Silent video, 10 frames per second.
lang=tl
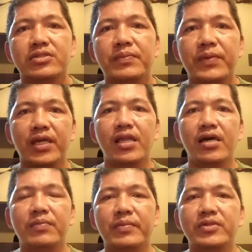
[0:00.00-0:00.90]
Siyempre,
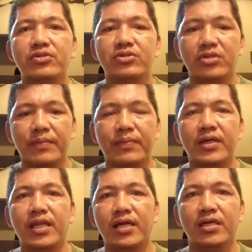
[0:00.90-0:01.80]
kailangan pag mag-tune-up
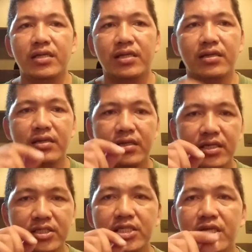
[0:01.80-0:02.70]
ka, laging
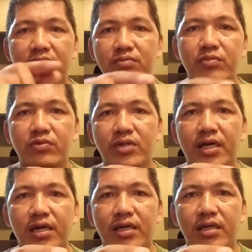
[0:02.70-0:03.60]
sasagad mo
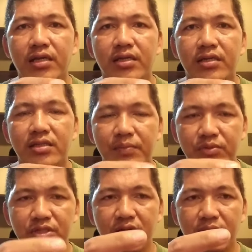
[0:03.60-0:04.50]
muna
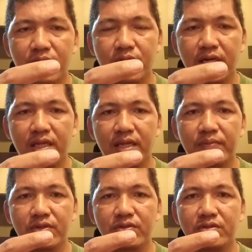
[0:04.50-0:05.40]
tapos saka mo
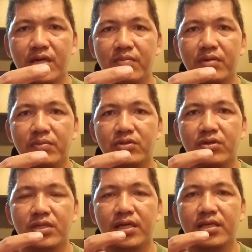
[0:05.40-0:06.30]
hahanapin yung tamang
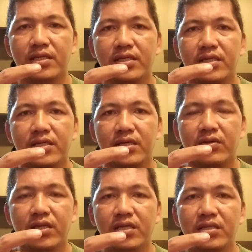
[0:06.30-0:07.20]
minor niya.
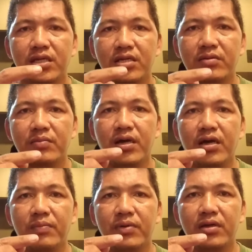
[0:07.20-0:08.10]
Ganang hindi ka naman
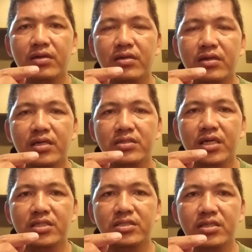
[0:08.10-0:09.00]

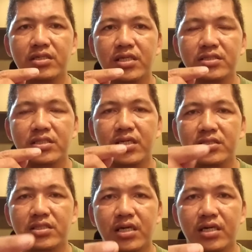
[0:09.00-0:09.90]
makakapag-adjust ng nasa
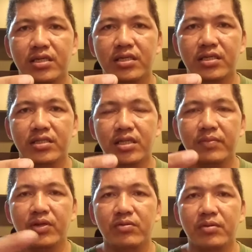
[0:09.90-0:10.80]
taas ka,
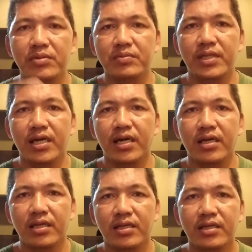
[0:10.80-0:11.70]
dahil paano mo bibilang?